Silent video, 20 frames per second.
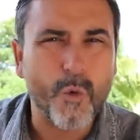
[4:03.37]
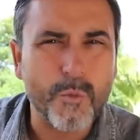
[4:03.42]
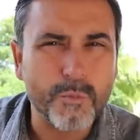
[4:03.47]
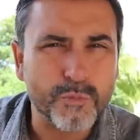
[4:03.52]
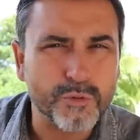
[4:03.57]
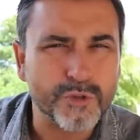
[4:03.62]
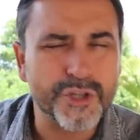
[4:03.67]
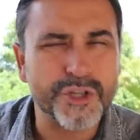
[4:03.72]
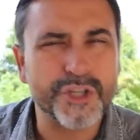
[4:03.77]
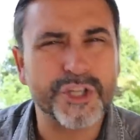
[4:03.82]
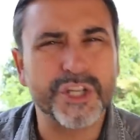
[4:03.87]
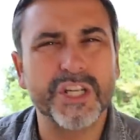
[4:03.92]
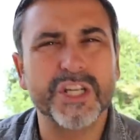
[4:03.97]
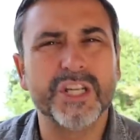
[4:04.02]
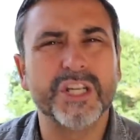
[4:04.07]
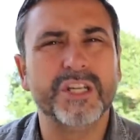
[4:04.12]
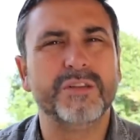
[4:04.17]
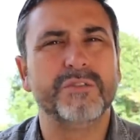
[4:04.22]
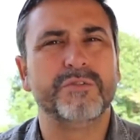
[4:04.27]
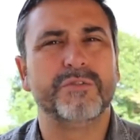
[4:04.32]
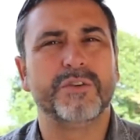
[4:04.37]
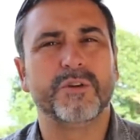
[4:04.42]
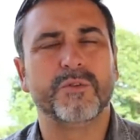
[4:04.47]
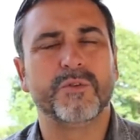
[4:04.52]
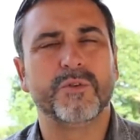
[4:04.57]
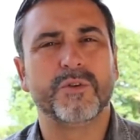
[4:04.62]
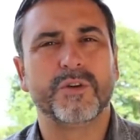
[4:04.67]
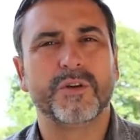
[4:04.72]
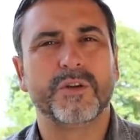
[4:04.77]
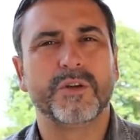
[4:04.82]

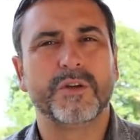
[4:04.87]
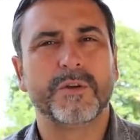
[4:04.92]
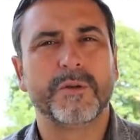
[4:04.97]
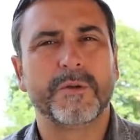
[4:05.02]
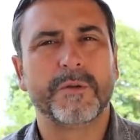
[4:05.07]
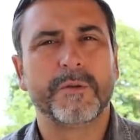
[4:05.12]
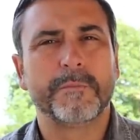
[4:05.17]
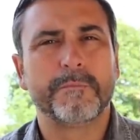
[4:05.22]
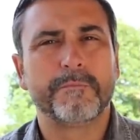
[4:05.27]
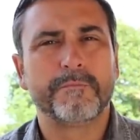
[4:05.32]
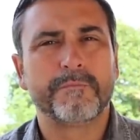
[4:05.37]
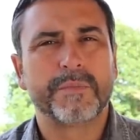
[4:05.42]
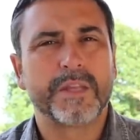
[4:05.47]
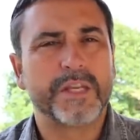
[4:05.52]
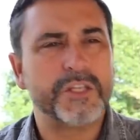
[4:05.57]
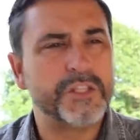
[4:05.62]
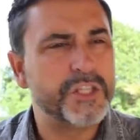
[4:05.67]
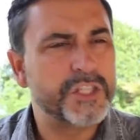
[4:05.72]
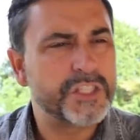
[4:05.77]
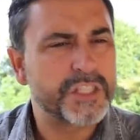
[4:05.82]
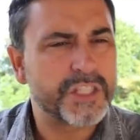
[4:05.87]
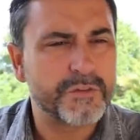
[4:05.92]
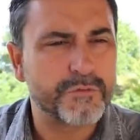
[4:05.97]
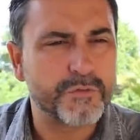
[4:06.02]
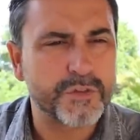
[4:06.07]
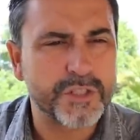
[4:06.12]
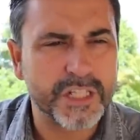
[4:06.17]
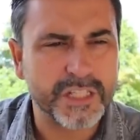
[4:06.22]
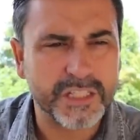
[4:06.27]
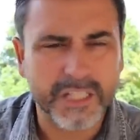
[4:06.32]
combustível. Diz que
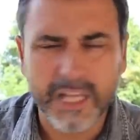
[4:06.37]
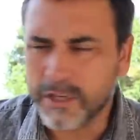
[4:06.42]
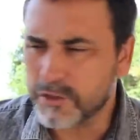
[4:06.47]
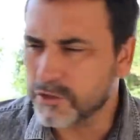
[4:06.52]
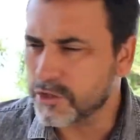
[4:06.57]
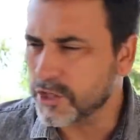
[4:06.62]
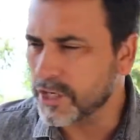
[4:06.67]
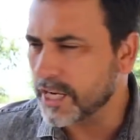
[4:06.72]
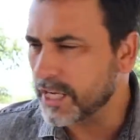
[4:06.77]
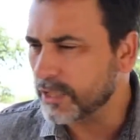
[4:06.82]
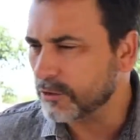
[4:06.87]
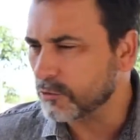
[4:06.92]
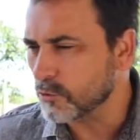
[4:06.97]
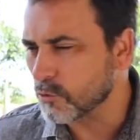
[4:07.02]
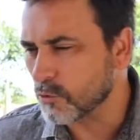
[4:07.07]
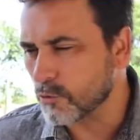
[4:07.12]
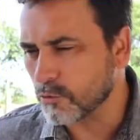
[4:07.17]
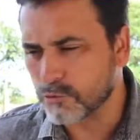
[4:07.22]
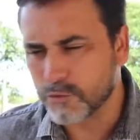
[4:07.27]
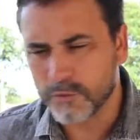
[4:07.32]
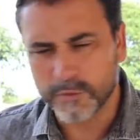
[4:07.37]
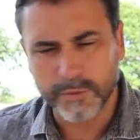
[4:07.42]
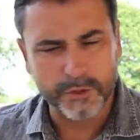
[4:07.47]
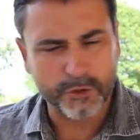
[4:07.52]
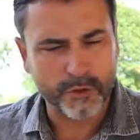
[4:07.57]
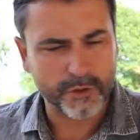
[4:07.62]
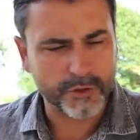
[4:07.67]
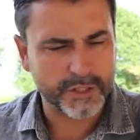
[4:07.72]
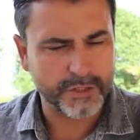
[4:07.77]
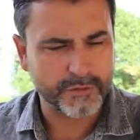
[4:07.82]
você tem direito do
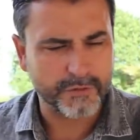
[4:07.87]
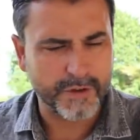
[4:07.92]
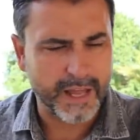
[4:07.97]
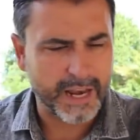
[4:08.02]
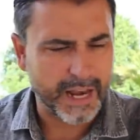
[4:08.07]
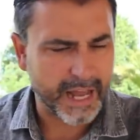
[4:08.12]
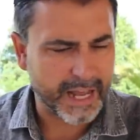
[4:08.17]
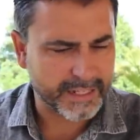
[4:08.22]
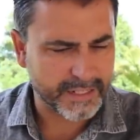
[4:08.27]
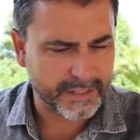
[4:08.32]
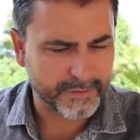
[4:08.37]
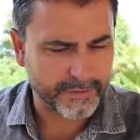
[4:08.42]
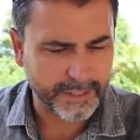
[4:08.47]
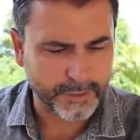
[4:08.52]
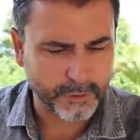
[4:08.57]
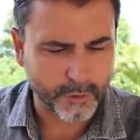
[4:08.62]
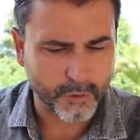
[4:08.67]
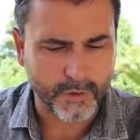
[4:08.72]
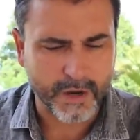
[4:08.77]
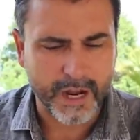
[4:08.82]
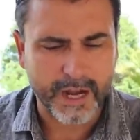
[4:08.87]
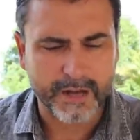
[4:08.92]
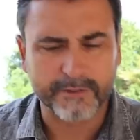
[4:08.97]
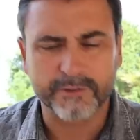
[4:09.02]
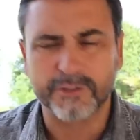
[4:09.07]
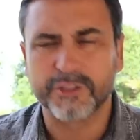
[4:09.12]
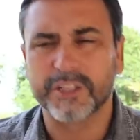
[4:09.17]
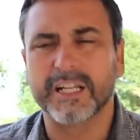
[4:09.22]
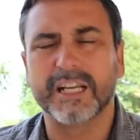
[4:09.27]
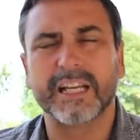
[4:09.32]
consumidor, que você vai lá, que você vai trocar,
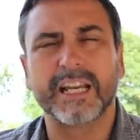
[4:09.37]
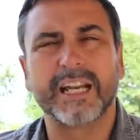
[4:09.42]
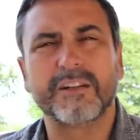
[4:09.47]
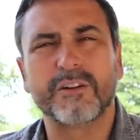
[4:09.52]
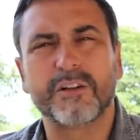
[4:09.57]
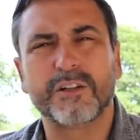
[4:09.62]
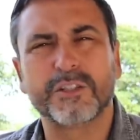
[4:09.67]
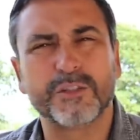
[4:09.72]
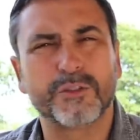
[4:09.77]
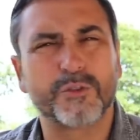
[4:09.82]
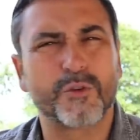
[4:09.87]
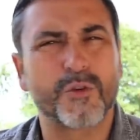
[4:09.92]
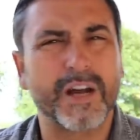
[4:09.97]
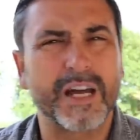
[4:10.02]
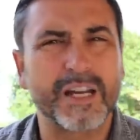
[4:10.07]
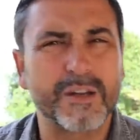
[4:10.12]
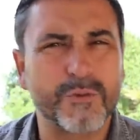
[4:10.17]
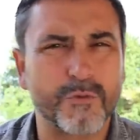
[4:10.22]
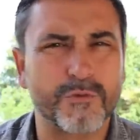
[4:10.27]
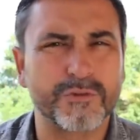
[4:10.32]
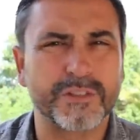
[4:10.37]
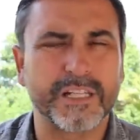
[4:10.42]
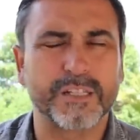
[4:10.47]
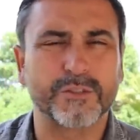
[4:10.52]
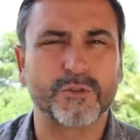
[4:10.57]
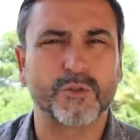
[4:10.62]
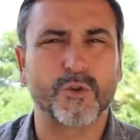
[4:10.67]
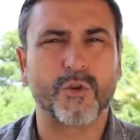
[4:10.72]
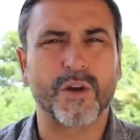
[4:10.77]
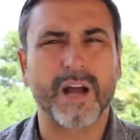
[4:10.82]
quando chega lá na hora de trocar não
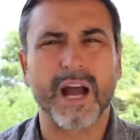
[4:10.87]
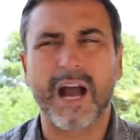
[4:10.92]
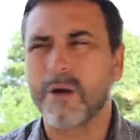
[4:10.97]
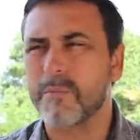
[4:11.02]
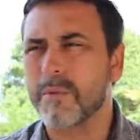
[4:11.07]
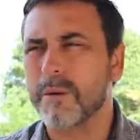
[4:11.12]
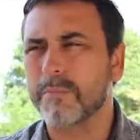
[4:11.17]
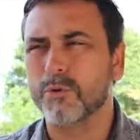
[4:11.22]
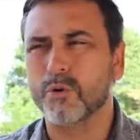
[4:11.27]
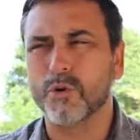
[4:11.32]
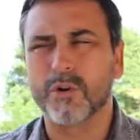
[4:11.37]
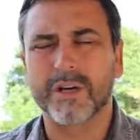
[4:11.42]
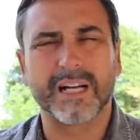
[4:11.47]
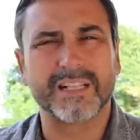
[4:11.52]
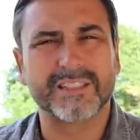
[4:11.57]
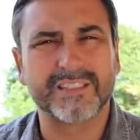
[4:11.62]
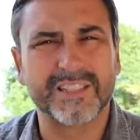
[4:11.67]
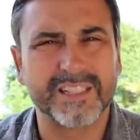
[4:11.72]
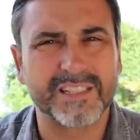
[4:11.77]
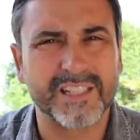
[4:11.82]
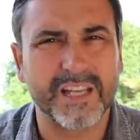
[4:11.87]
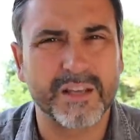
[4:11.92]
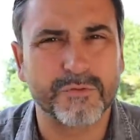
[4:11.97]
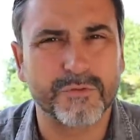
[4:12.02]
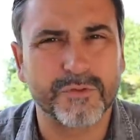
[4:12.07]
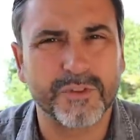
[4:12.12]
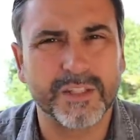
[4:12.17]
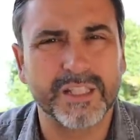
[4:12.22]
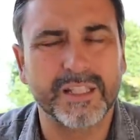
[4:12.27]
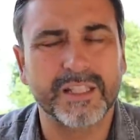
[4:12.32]
consegue trocar, uma burocracia sem
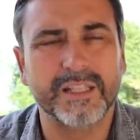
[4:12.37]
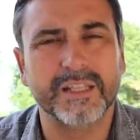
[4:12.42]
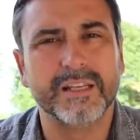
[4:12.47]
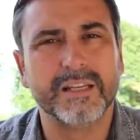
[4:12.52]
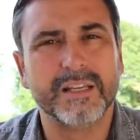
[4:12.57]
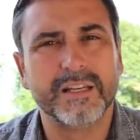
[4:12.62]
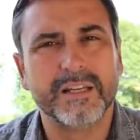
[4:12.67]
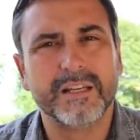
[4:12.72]
fim.